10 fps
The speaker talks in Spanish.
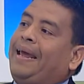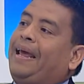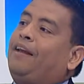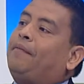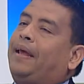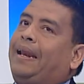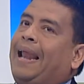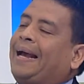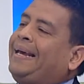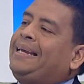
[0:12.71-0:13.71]
el,
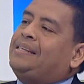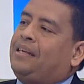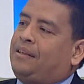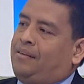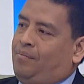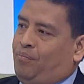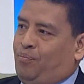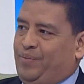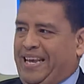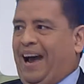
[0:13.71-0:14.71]
la crisis
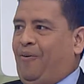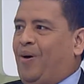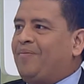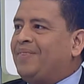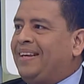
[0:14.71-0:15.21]
de agua.